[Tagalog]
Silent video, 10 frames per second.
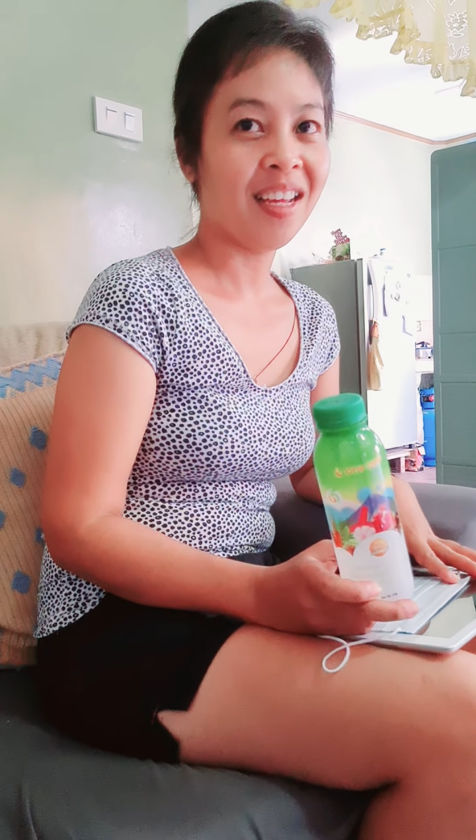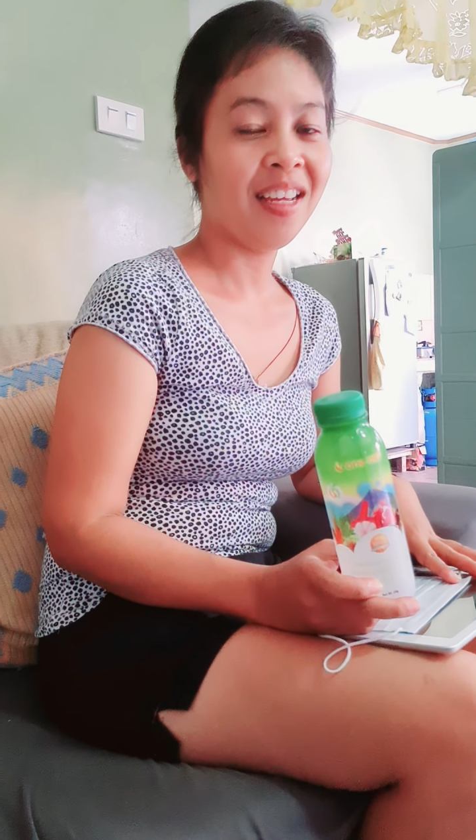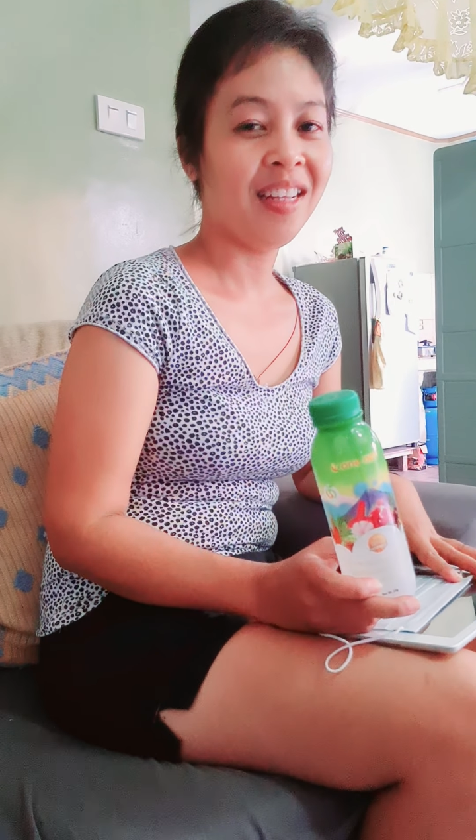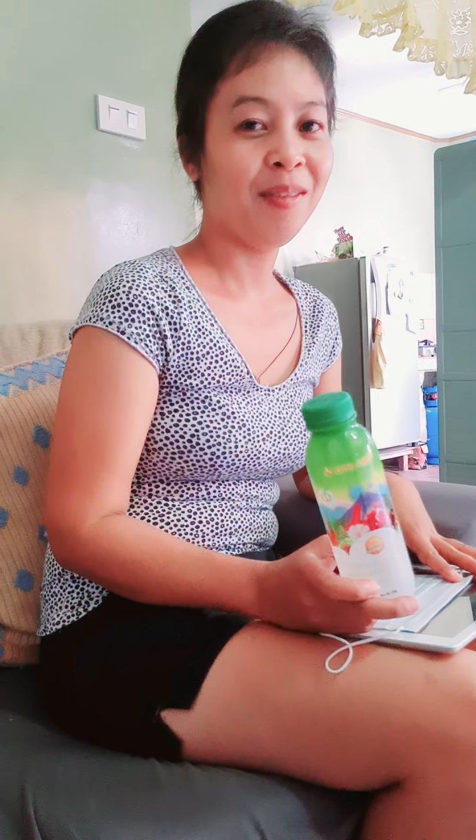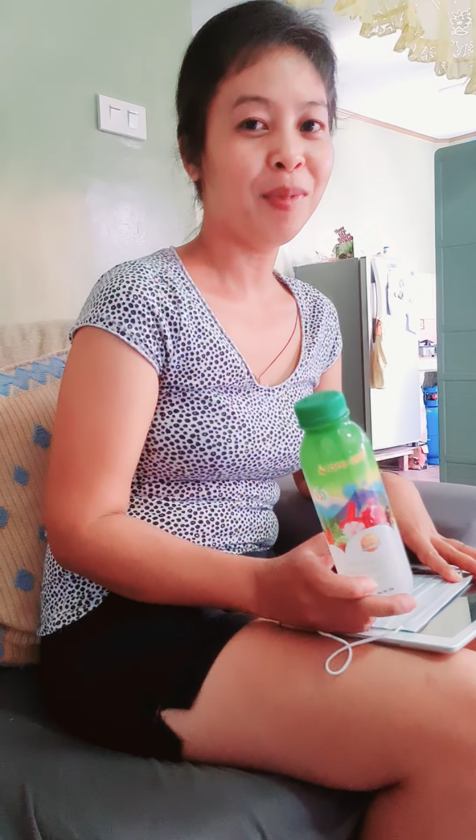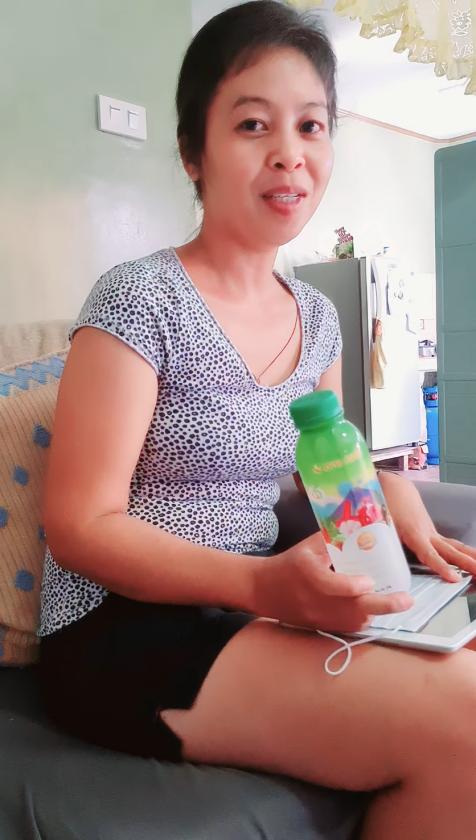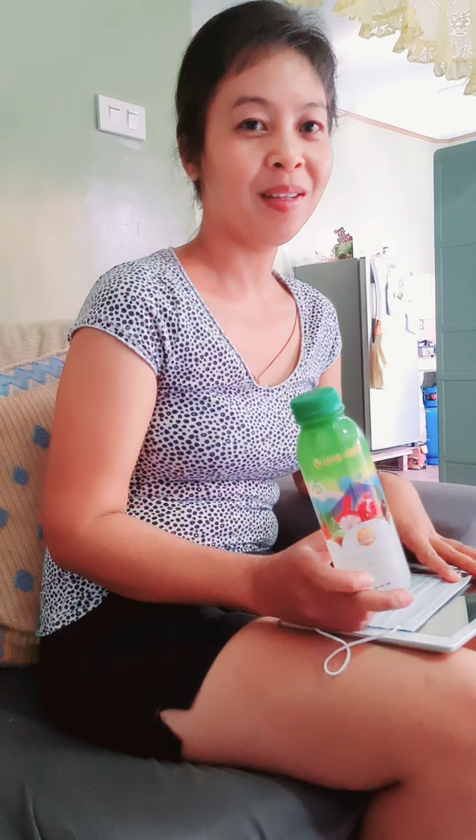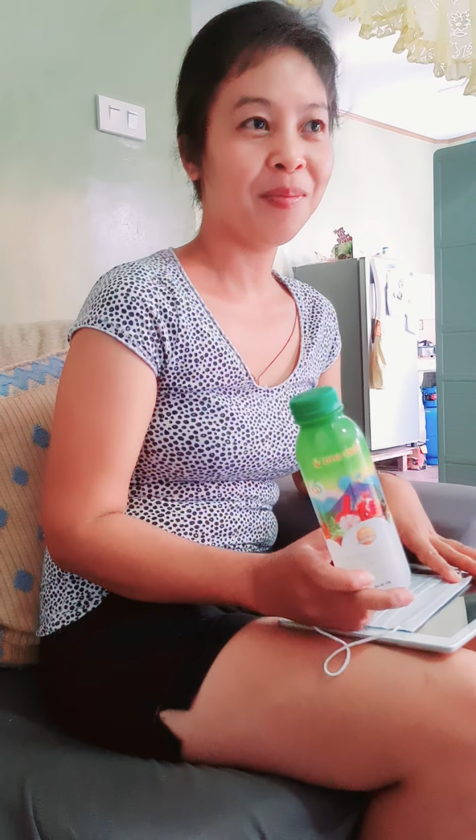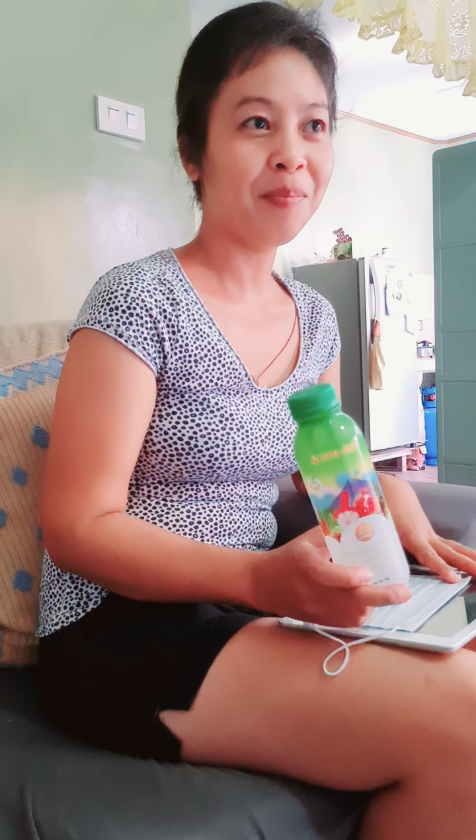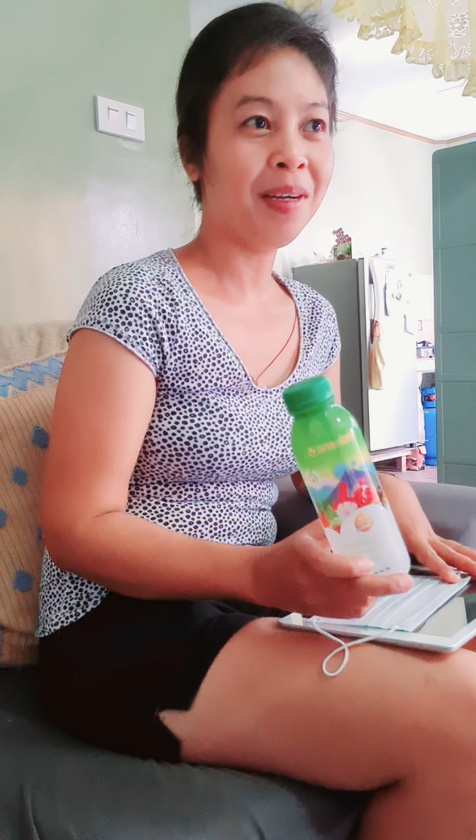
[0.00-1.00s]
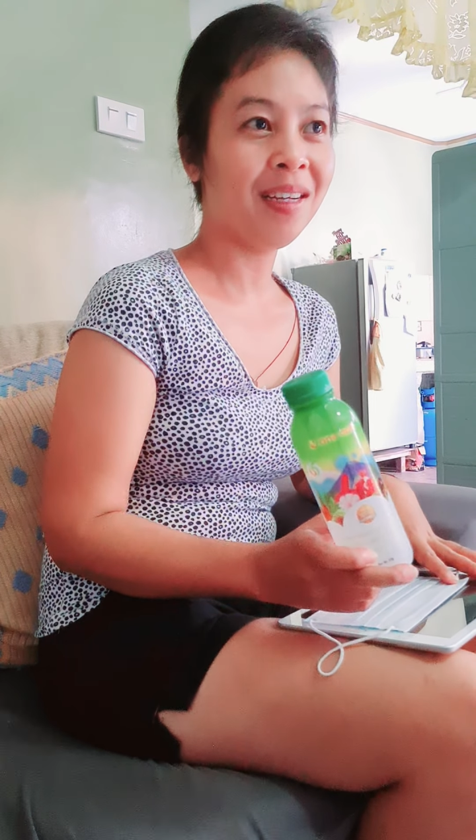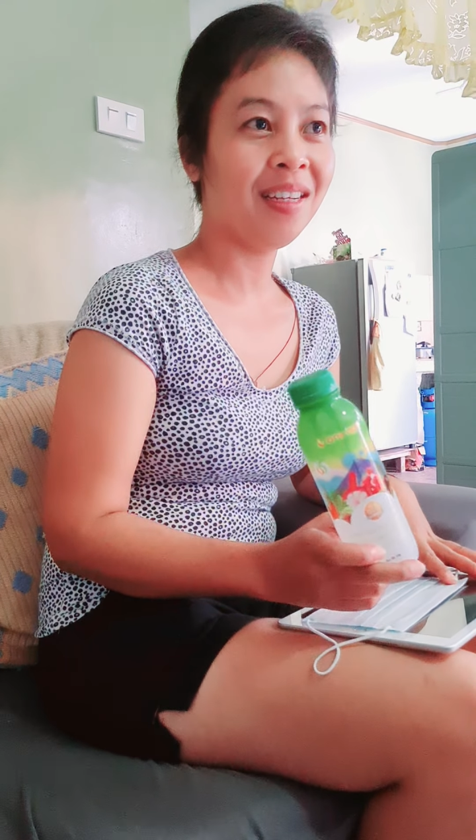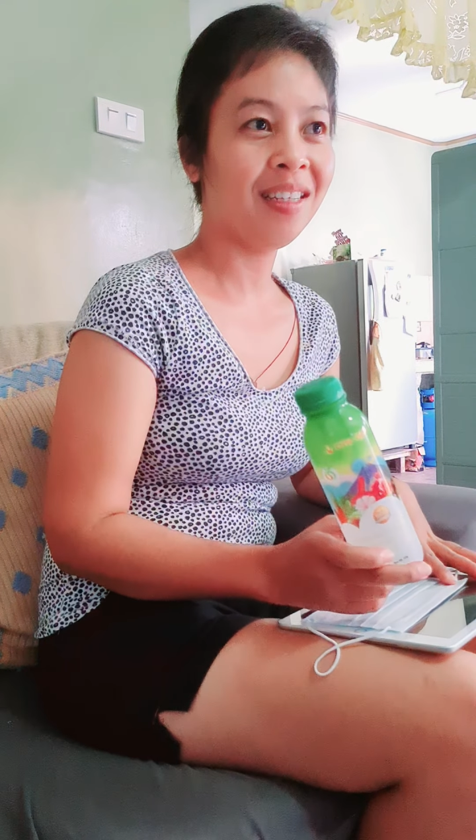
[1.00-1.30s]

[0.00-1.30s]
And ma, ma,